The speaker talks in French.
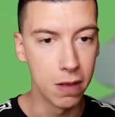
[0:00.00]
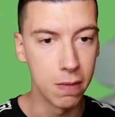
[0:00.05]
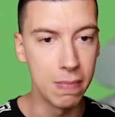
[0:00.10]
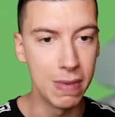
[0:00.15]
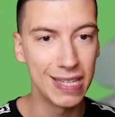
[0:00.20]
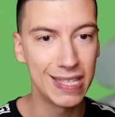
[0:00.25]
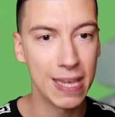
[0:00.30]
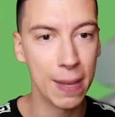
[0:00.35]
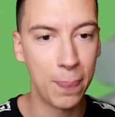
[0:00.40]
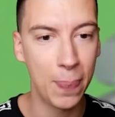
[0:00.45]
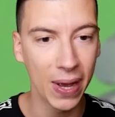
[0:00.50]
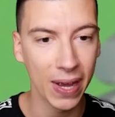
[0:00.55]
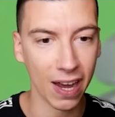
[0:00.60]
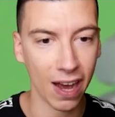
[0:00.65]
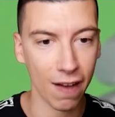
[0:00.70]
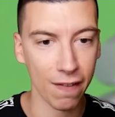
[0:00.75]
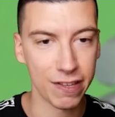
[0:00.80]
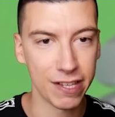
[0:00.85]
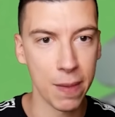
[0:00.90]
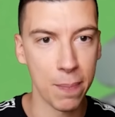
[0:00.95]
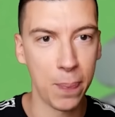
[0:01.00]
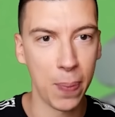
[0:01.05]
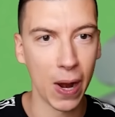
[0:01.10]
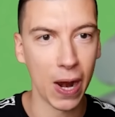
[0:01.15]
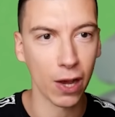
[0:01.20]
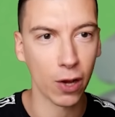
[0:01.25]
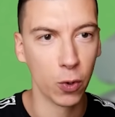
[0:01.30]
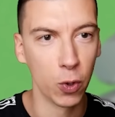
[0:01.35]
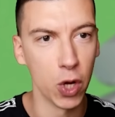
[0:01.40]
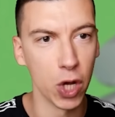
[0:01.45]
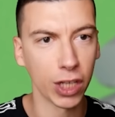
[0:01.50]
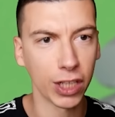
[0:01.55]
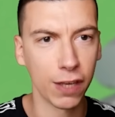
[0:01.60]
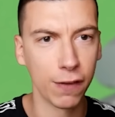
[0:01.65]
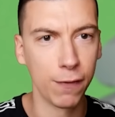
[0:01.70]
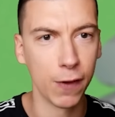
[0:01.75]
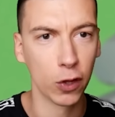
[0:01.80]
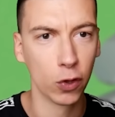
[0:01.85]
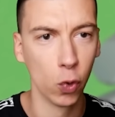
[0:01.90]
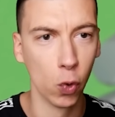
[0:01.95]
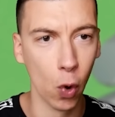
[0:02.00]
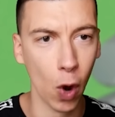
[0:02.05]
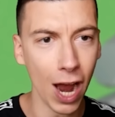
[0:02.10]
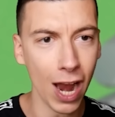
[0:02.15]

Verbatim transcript: Mais c'est pas grave, c'est pas la couleur qui fait tout.